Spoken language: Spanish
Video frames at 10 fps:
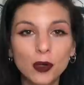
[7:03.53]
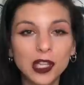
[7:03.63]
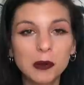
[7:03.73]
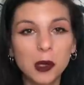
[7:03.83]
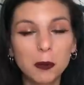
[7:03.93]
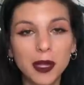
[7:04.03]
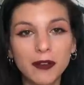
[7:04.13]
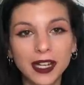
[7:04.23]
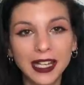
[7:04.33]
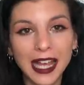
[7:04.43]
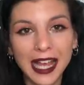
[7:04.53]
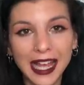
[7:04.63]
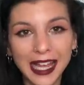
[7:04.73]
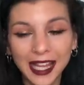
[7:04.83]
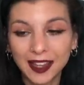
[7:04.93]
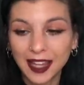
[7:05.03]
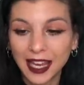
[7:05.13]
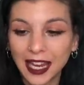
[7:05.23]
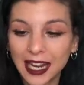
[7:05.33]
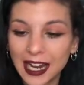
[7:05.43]
último me venía
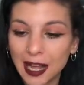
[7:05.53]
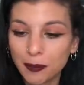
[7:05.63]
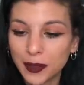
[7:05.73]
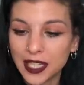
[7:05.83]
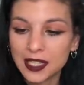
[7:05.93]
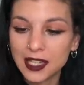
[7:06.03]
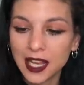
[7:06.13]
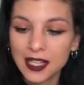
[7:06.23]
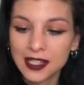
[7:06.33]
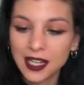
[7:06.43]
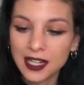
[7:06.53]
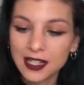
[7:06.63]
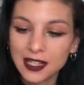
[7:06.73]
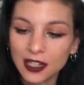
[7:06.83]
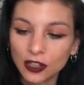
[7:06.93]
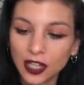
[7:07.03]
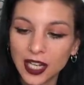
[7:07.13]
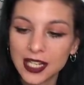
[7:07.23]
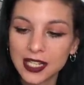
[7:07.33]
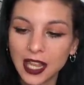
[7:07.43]
este lápiz que es el
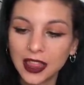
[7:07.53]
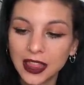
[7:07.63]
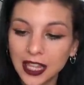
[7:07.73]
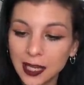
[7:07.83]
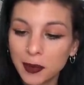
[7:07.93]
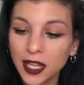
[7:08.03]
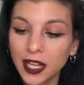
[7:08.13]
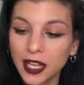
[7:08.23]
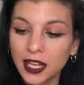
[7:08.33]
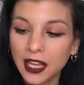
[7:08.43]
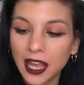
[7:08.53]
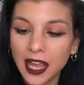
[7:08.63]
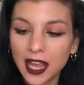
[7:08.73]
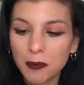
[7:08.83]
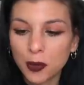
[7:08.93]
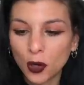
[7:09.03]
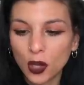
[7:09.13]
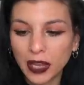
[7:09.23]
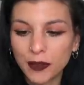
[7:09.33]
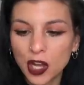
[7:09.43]
03 Deep que por lo
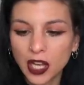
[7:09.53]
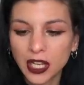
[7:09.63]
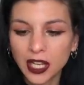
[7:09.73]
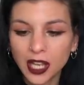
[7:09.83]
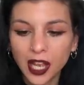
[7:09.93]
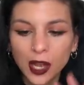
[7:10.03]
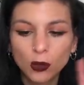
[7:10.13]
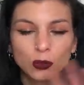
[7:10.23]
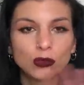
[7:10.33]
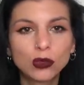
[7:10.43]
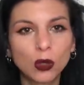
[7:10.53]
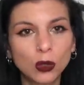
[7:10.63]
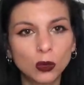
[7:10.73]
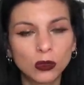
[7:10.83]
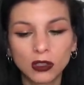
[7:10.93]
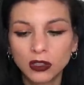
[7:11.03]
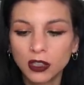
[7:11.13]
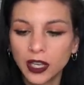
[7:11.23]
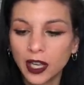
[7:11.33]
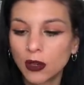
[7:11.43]
que veo aquí es un todo en
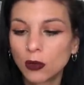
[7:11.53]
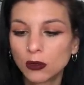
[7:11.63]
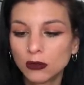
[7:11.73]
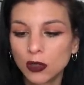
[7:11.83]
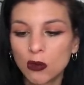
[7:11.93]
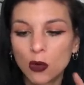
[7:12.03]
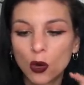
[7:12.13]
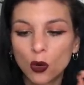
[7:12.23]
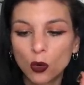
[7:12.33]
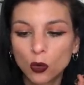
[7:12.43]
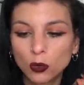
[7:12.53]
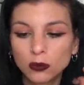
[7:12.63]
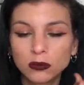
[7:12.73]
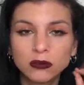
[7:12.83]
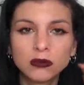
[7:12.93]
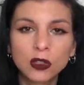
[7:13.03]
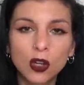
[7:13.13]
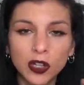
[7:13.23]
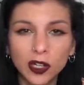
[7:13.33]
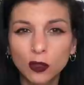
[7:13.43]
¿no? Es un, como un
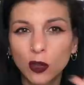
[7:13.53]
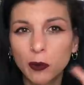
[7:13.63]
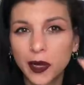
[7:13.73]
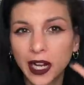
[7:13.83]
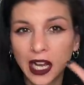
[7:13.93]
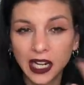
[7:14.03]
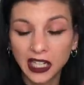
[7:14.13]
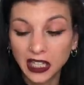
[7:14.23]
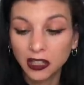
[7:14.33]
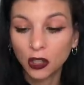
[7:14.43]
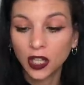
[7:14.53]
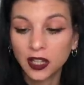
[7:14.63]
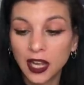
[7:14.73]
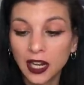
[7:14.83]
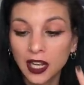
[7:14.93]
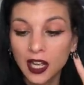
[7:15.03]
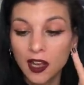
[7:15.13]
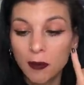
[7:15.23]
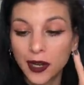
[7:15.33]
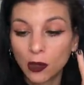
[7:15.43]
corrector para granitos y tal,
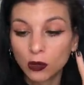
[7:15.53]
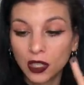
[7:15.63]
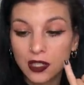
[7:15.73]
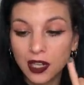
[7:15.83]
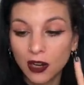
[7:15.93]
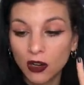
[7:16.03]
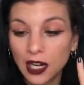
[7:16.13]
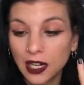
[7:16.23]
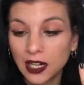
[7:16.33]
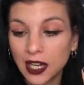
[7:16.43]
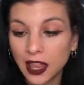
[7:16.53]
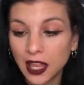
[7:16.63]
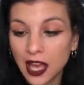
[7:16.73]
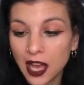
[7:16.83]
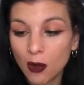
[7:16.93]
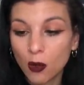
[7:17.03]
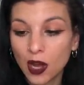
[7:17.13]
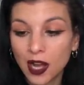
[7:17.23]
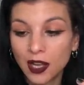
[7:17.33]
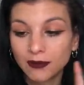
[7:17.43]
para utilizarlo en la línea de
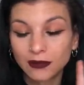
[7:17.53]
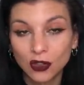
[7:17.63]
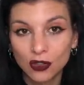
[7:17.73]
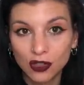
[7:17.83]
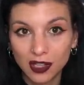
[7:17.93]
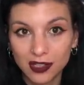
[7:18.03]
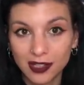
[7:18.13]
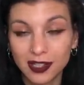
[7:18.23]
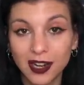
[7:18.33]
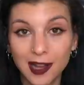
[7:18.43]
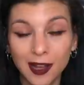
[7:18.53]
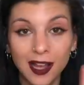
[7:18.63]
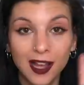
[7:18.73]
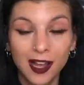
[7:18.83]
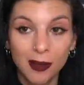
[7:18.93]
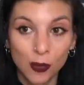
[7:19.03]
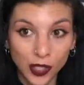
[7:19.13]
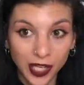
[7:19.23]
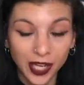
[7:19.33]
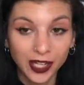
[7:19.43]
agua, no sé si será muy
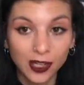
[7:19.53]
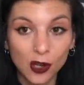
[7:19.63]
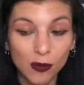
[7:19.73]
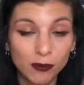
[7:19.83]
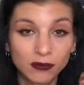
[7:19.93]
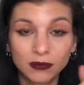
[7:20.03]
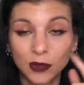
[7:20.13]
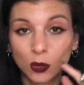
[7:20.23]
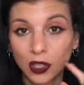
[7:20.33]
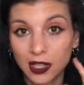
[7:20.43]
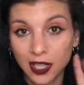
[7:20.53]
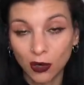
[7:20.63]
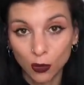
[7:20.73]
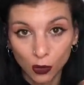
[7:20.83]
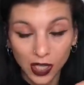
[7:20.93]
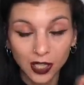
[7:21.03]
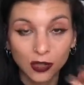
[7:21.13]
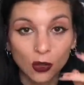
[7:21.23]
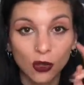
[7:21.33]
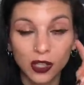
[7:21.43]
higiénico mm, utilizarlo en un
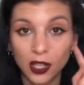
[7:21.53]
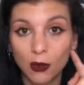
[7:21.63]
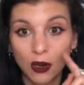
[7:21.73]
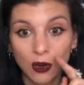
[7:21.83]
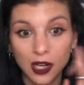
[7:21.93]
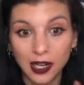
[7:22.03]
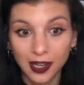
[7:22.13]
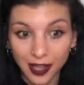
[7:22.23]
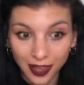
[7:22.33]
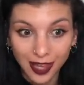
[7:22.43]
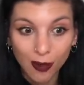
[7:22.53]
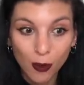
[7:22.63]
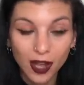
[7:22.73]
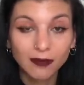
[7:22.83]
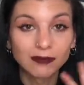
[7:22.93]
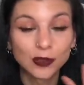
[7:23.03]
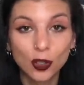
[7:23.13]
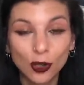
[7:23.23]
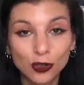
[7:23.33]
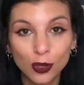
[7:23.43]
granito y luego en la línea de agua,
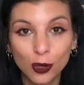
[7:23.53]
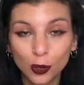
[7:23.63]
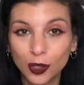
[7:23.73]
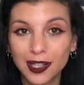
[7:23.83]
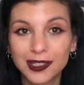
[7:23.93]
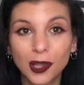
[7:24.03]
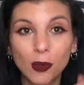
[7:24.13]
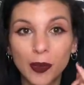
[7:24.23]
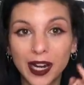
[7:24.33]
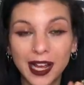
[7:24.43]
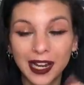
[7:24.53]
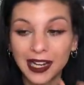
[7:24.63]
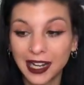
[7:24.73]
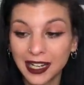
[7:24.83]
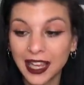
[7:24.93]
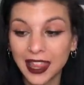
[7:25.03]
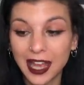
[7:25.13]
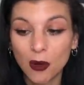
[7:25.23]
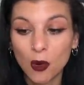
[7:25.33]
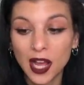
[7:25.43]
yo solo lo he utilizado para la línea de
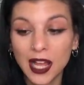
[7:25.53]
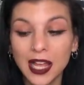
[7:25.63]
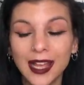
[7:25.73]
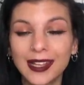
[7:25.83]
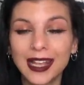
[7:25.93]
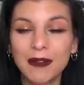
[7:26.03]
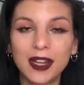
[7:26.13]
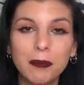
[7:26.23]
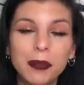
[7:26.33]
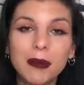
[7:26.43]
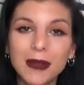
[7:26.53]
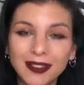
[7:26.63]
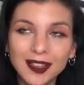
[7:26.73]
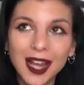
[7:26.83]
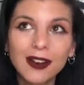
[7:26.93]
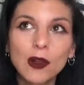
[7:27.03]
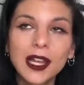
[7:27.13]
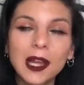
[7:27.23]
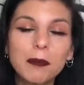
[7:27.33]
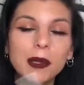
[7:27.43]
agua y a ver, pigmentar no es
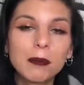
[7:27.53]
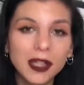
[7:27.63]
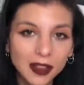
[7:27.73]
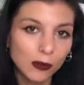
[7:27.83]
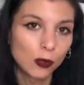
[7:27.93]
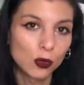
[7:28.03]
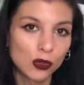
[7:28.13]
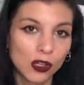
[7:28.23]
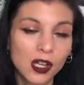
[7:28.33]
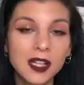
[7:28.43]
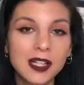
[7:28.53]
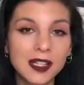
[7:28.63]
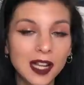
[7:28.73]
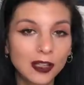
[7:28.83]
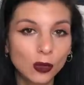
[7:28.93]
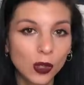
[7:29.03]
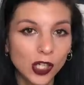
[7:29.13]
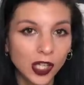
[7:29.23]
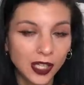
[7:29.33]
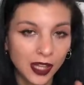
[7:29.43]
que pigmente mucho, si haces el
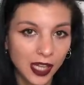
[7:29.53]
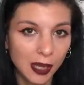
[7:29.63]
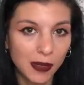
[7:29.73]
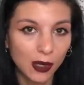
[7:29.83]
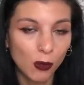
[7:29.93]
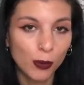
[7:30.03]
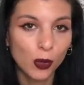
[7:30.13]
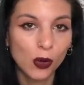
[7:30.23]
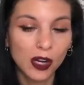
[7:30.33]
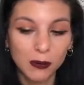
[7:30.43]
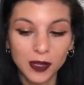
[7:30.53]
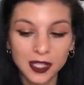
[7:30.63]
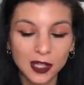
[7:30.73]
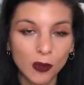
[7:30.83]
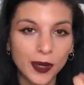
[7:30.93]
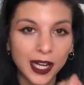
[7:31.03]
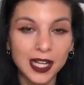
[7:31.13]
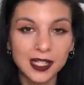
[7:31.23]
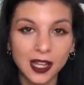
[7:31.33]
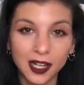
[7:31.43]
truquillo este de quemarlo un poco con el mechero para que
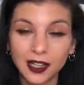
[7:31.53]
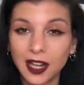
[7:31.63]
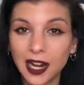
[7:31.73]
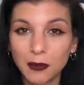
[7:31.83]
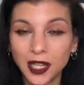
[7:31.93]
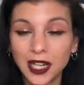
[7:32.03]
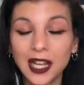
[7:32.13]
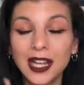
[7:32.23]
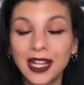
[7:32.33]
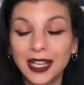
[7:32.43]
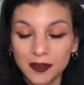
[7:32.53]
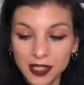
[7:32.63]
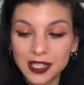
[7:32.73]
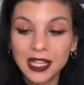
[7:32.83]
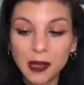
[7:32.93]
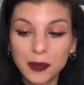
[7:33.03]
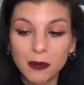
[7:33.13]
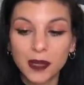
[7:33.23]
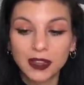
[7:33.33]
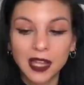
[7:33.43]
se derrita la mina, sí que
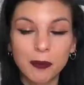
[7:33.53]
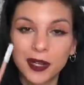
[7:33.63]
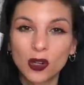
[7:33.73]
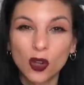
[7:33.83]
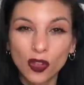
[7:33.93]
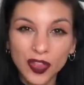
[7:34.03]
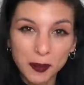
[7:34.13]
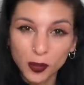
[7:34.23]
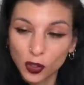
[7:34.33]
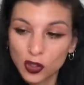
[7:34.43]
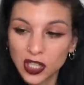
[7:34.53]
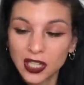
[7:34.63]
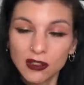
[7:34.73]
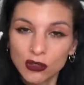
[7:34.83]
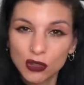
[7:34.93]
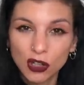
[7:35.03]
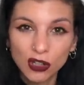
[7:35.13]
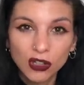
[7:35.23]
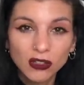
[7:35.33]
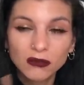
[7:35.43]
pigmenta, pero de por sí
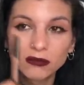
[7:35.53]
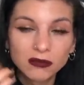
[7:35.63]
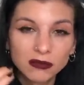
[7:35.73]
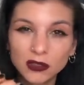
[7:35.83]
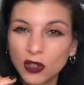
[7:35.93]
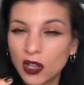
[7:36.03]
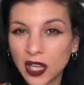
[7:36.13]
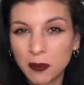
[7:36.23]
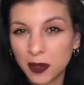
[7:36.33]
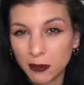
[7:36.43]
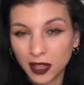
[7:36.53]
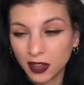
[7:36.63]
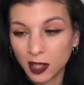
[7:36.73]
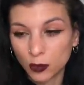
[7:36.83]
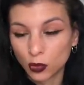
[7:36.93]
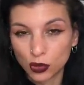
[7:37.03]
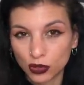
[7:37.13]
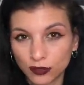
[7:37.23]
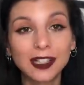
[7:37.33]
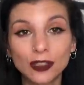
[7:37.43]
solo no es que pigmente mucho.
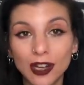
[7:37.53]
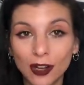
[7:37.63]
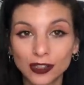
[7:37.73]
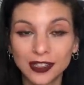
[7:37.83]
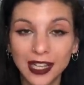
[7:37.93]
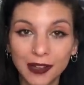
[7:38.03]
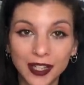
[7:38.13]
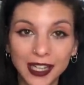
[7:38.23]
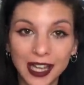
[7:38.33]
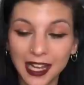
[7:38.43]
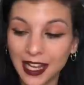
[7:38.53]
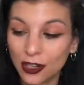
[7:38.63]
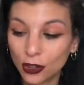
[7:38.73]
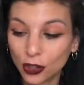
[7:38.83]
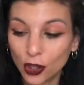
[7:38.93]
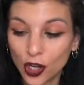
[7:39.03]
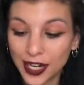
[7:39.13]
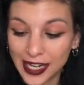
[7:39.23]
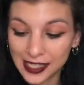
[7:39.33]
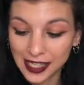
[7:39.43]
Estas son las cositas que venían en los dos
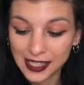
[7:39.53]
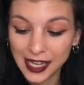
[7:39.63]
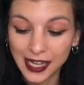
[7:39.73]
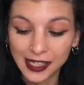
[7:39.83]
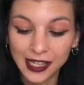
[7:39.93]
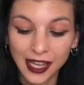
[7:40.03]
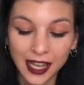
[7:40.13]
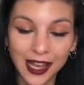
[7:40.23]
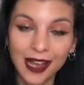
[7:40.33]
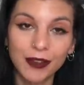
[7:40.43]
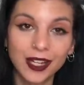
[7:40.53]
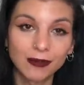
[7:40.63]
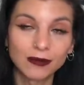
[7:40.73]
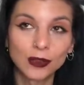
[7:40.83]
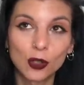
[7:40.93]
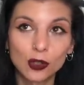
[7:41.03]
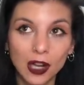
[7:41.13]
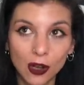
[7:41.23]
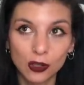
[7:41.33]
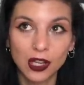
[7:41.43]
neceser, que a ver, no son
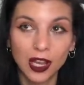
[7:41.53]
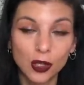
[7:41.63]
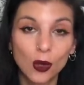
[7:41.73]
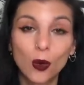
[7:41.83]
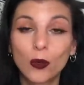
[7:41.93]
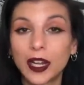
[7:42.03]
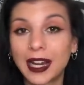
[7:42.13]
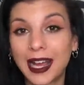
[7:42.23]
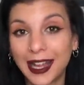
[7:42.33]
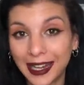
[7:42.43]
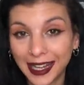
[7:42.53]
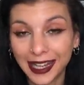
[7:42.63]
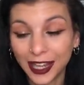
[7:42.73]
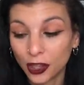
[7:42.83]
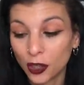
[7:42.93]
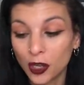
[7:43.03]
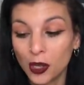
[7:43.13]
las cosas que yo hubiera elegido,